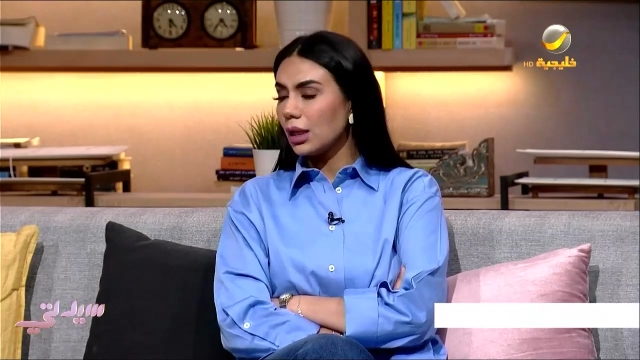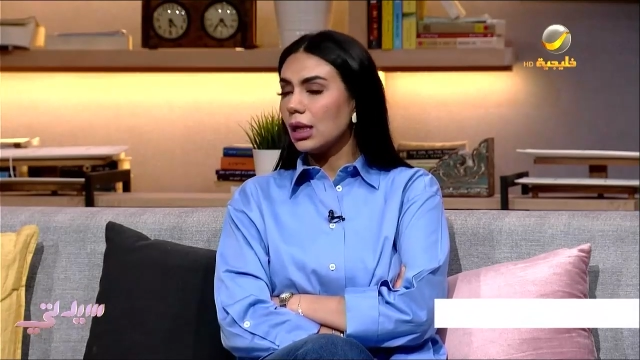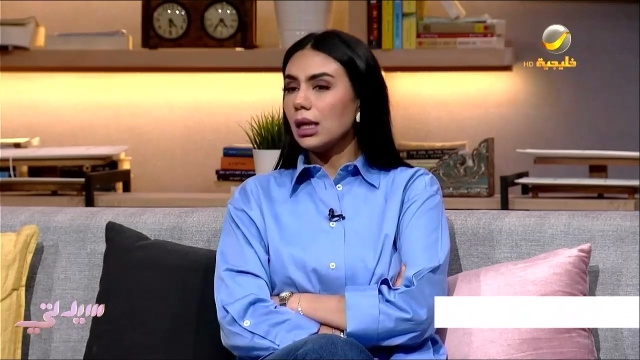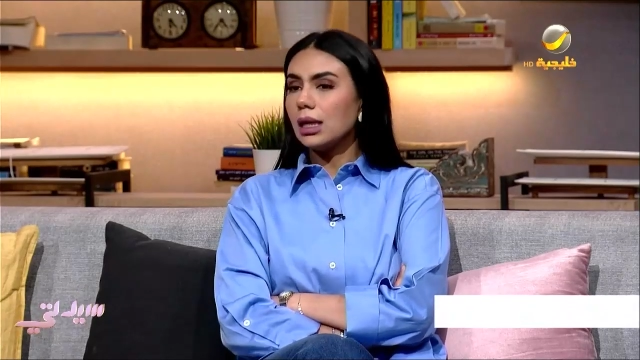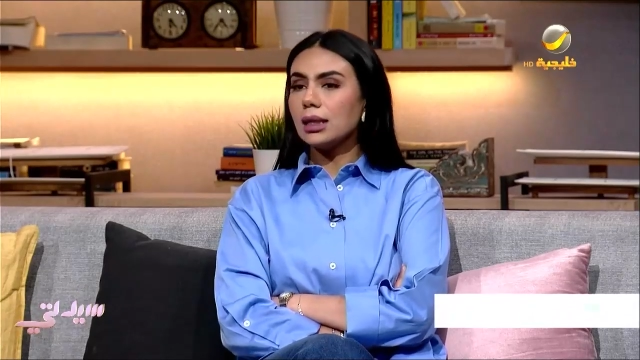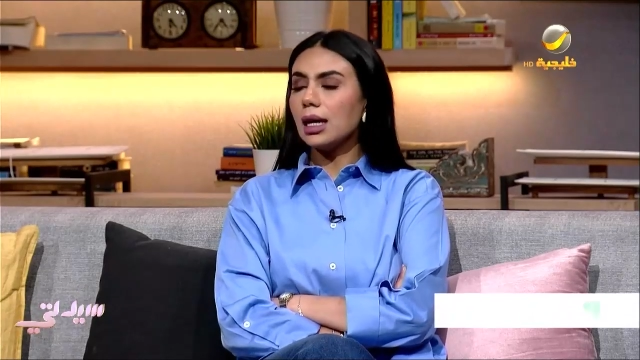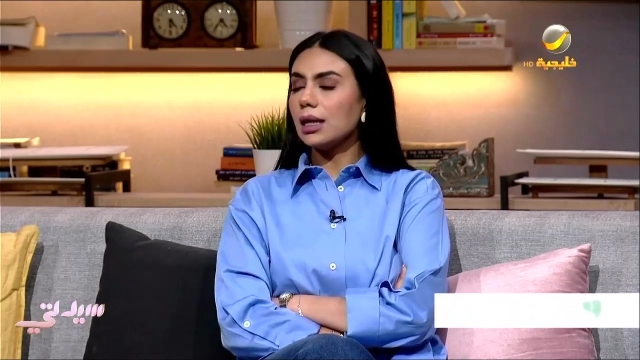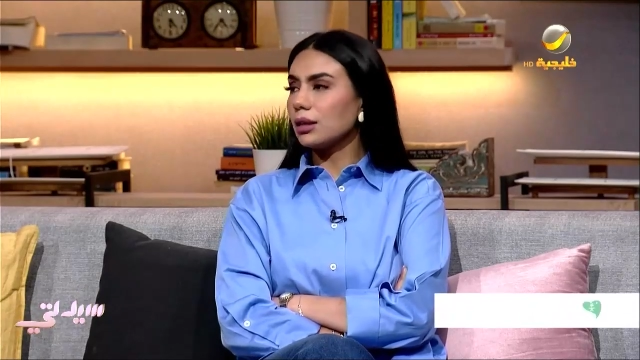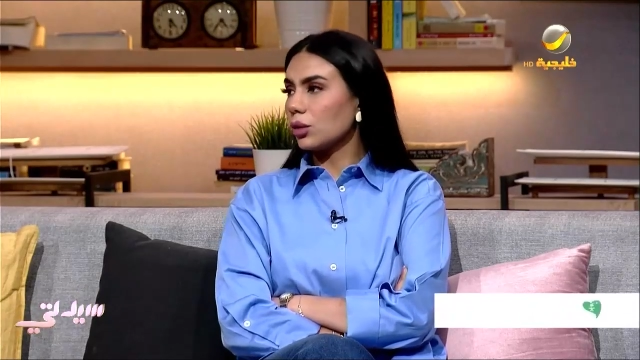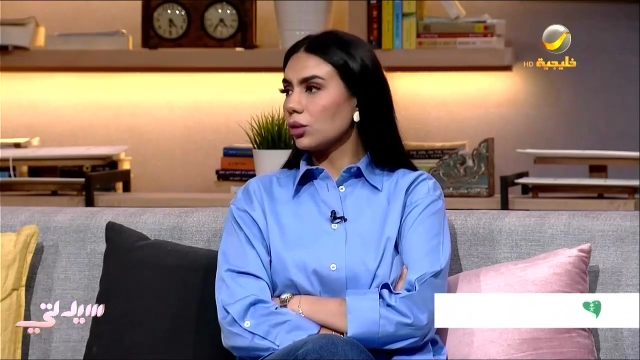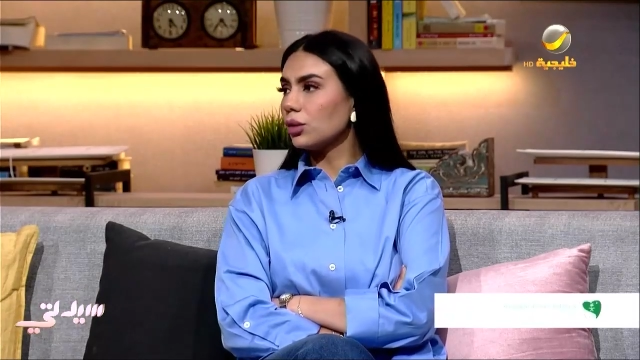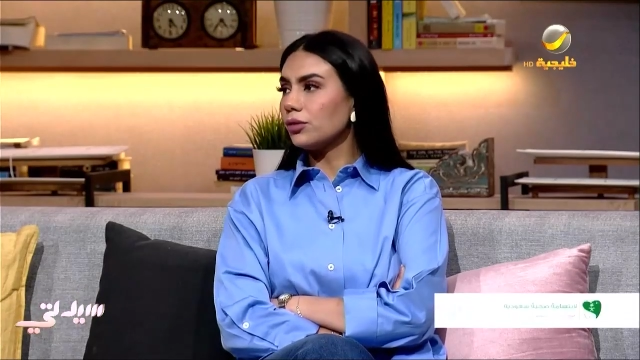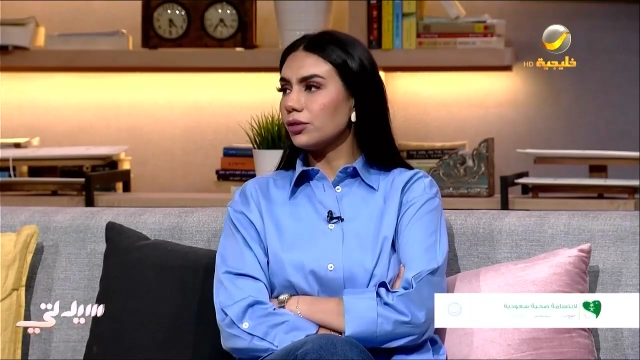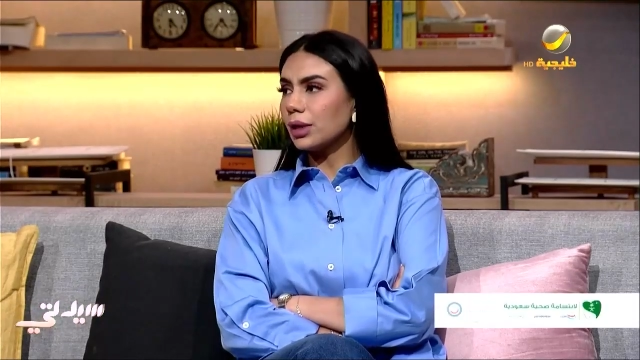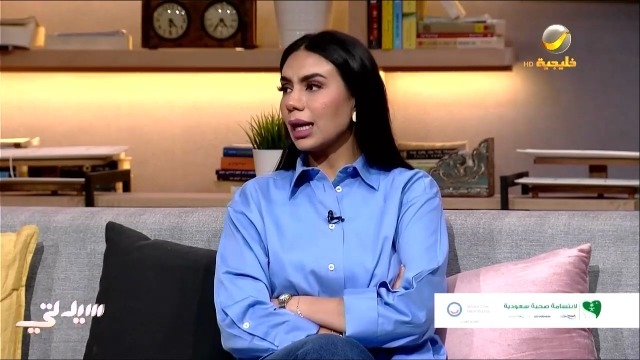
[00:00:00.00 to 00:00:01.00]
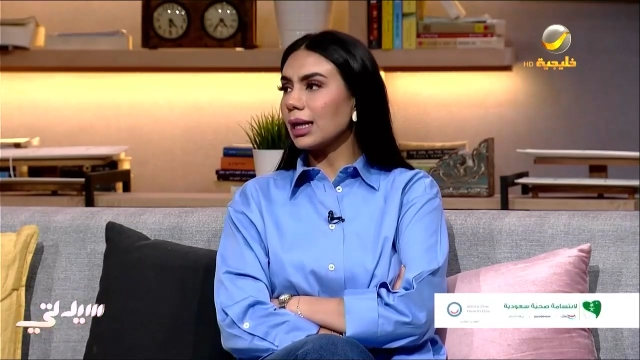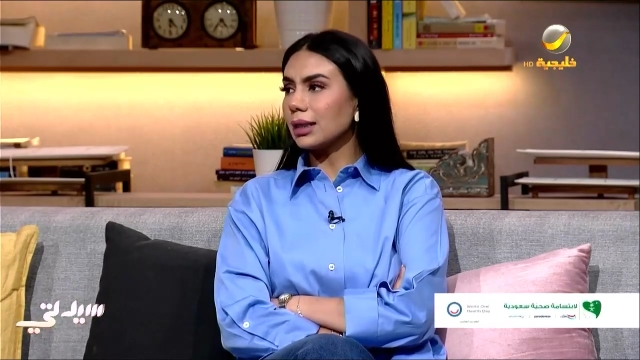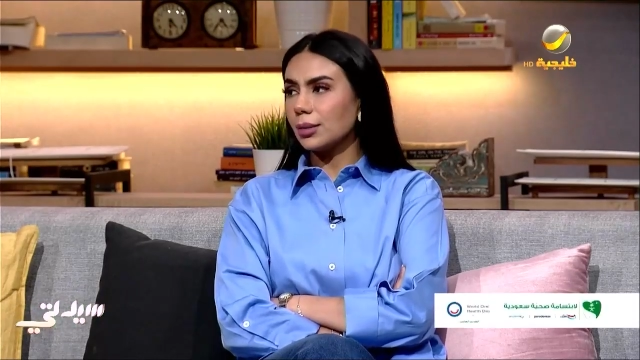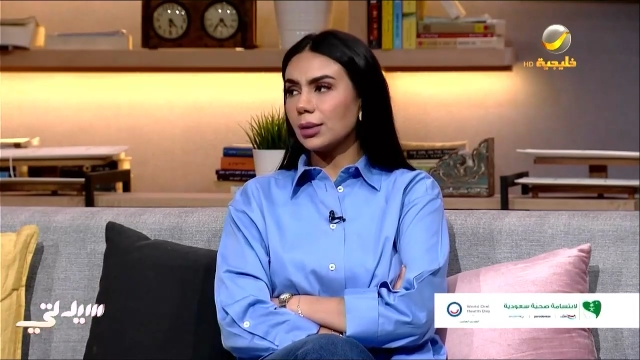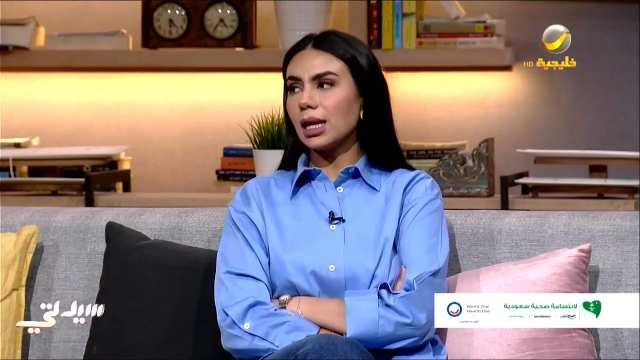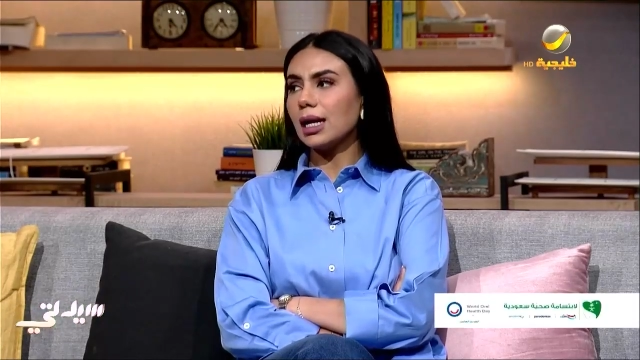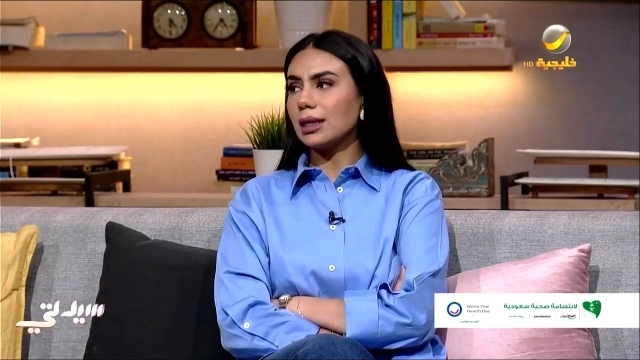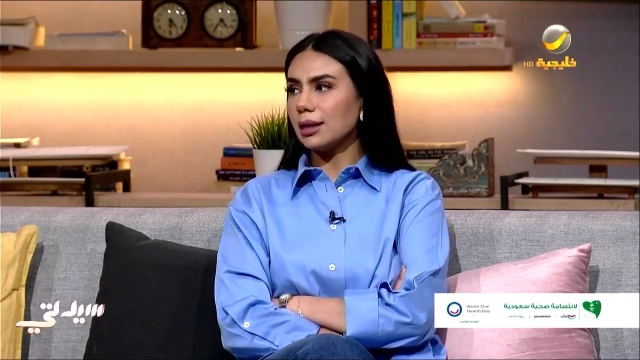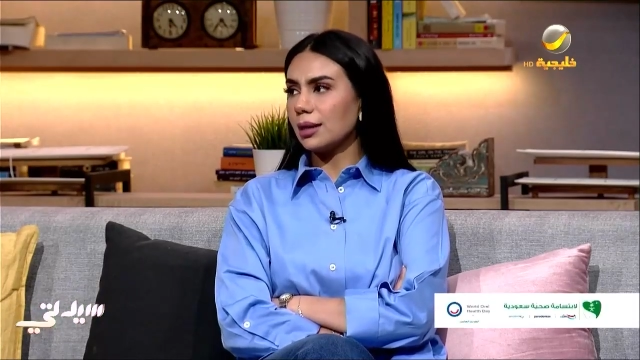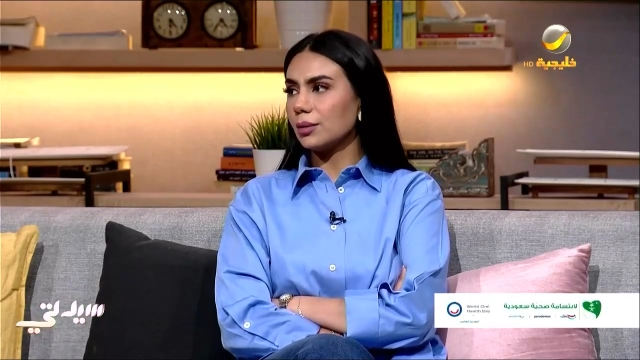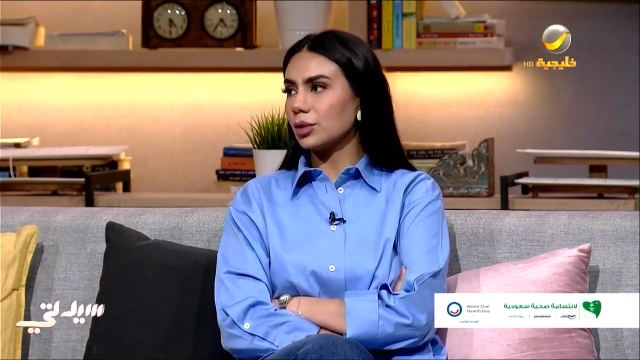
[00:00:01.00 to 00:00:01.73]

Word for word: لا تكون في اغلب الاحيان